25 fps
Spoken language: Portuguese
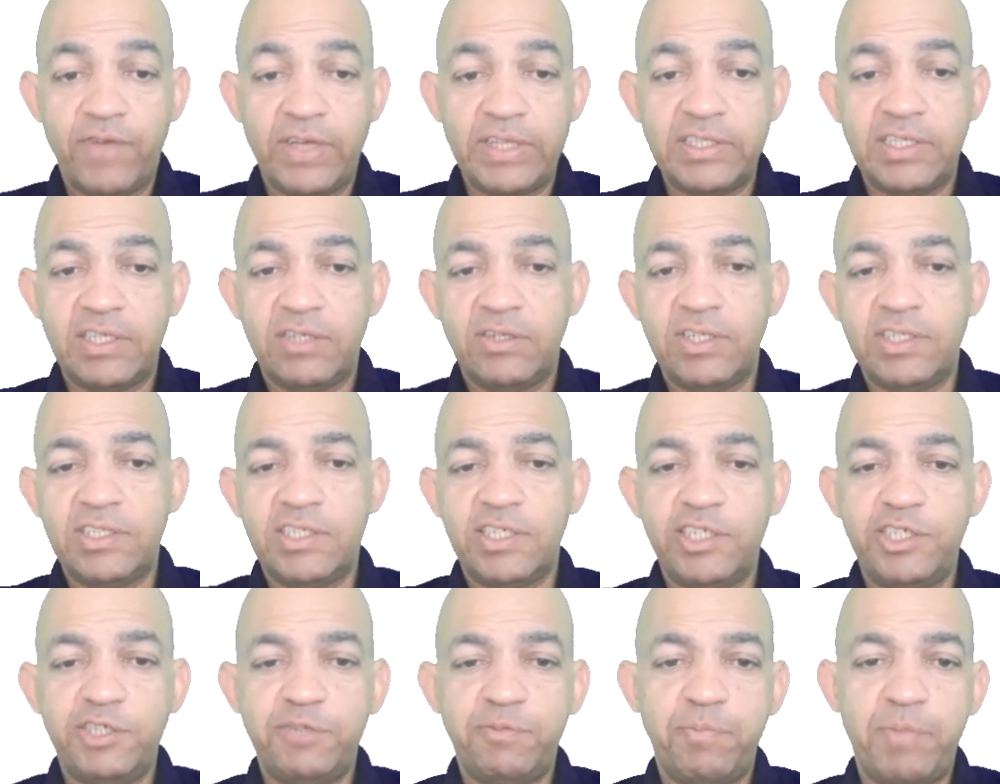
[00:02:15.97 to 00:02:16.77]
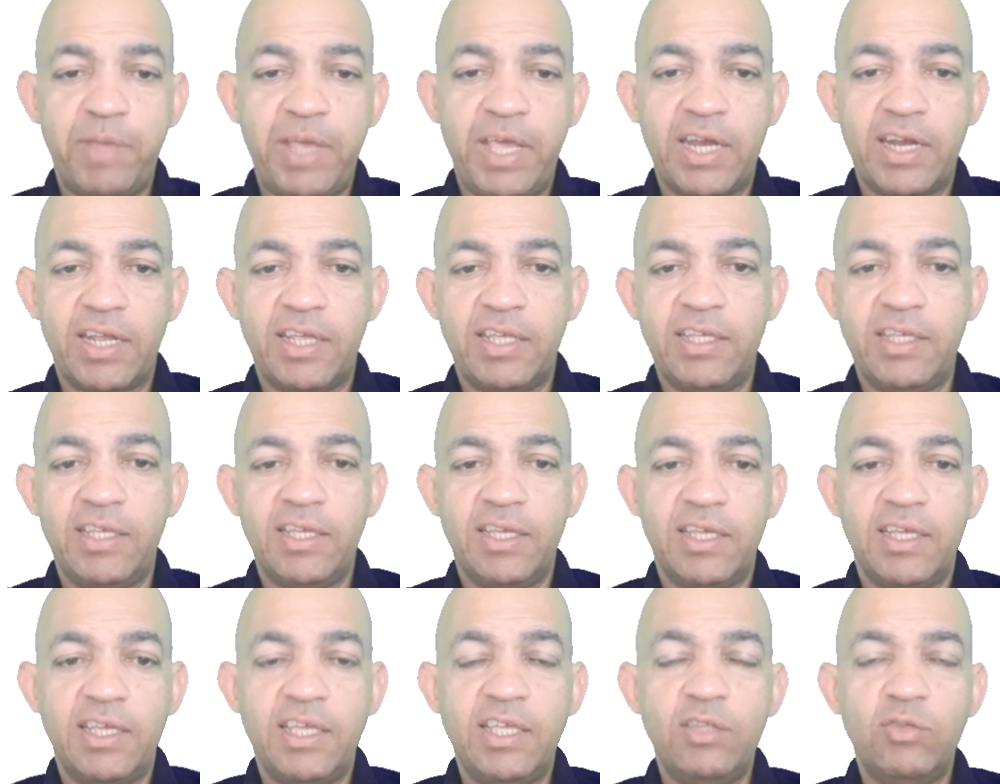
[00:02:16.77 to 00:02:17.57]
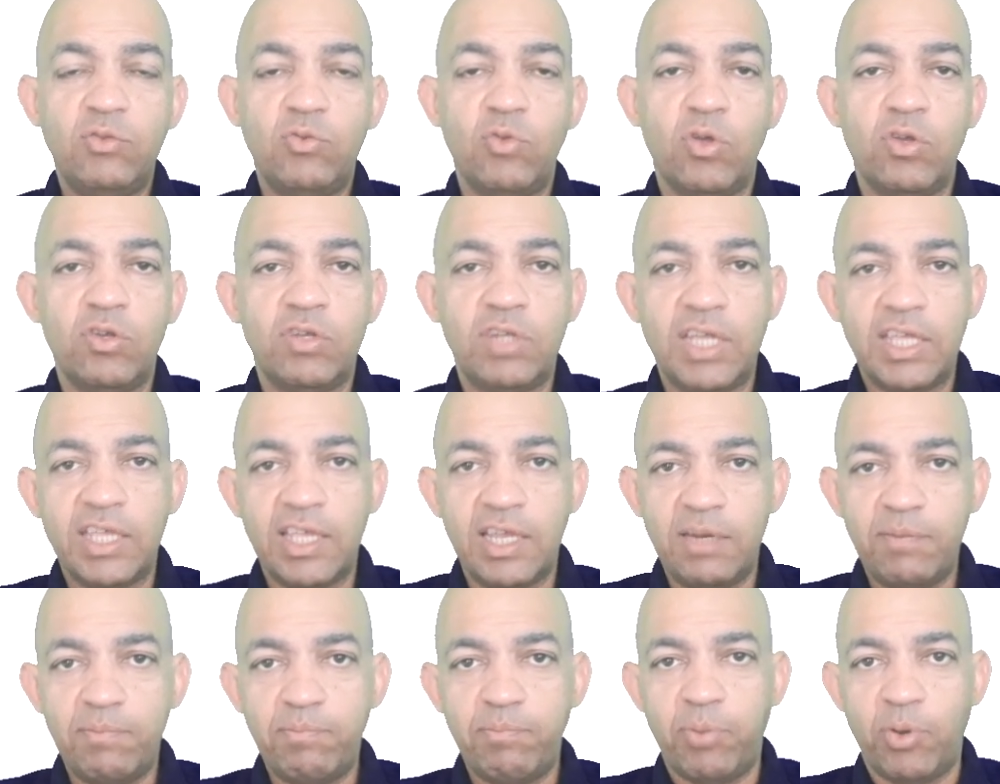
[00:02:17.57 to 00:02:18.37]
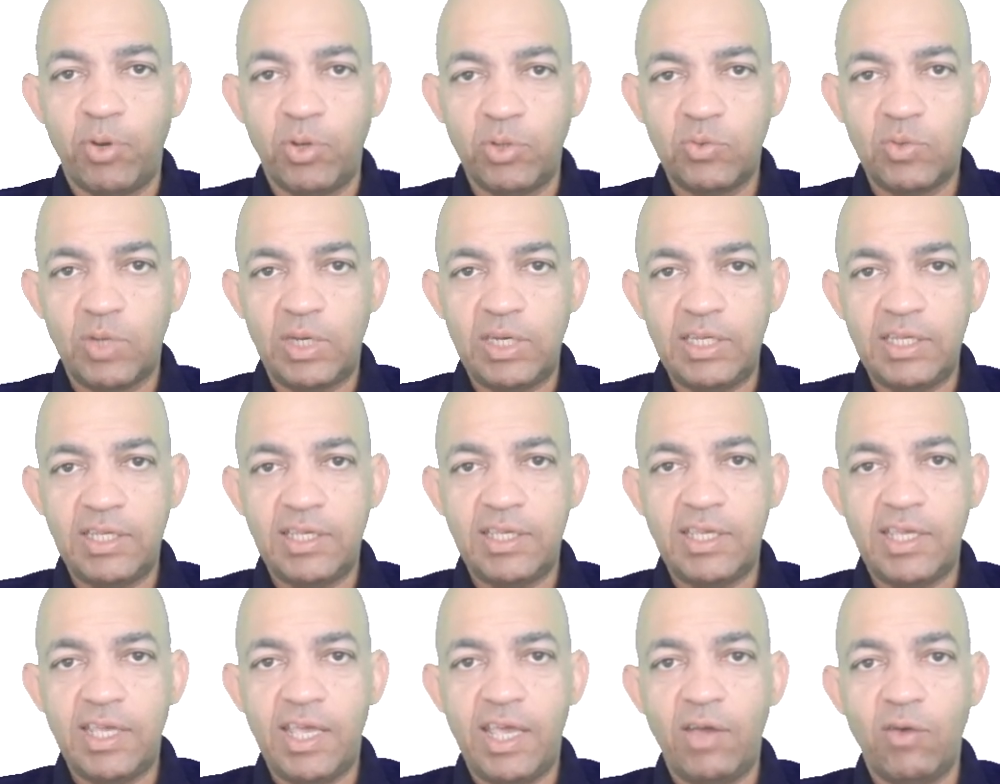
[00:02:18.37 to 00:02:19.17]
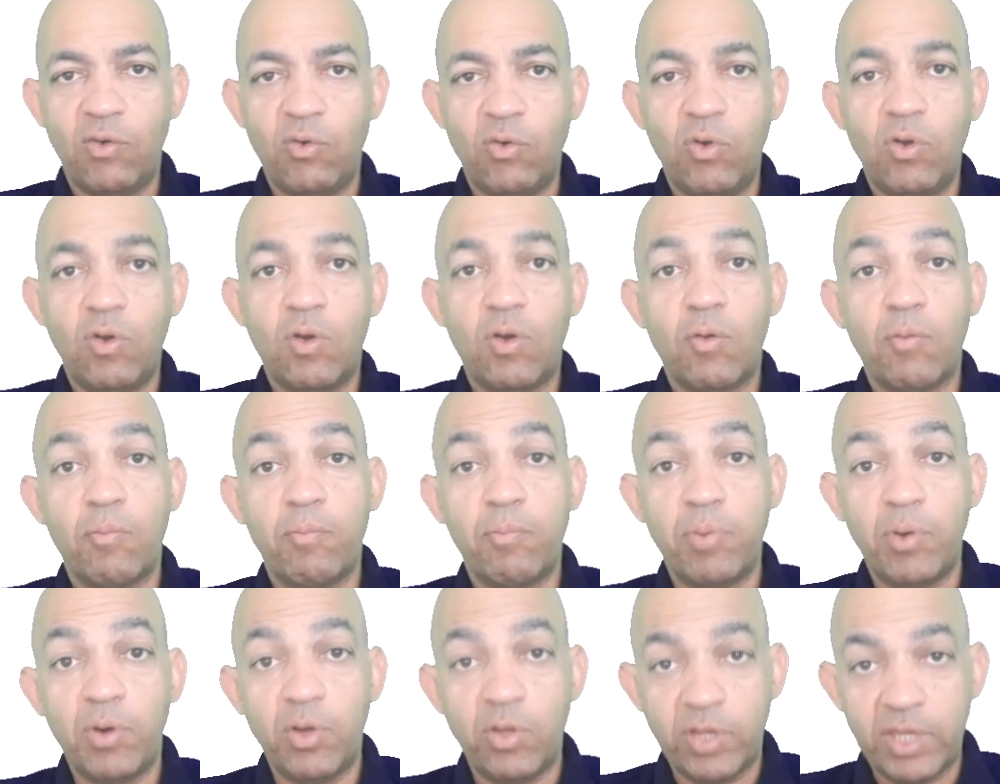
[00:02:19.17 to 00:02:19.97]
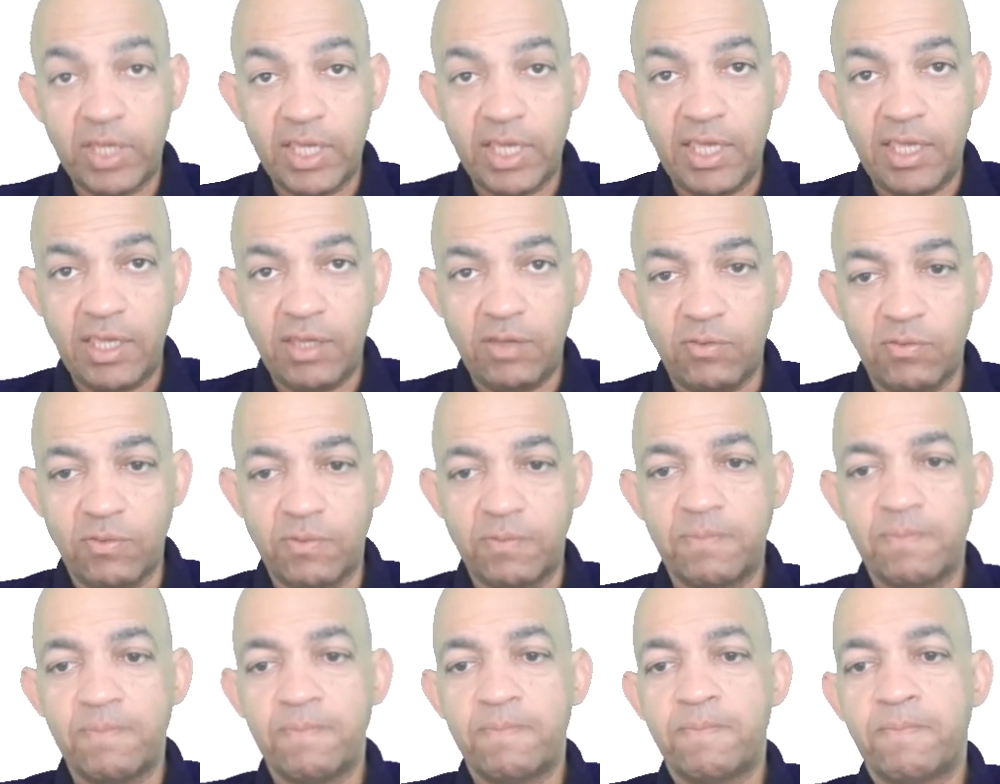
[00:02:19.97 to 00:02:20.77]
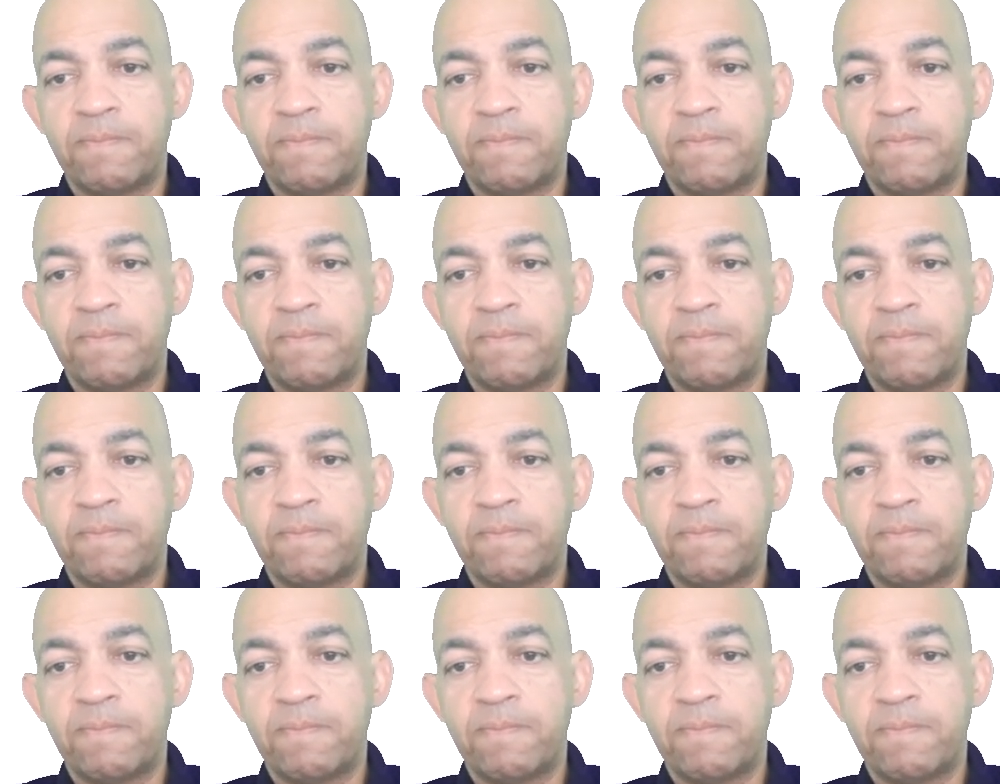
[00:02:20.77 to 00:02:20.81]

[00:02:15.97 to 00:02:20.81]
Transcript: fazendo essa espera aí em torno daquele ponto ali que é o bloqueio.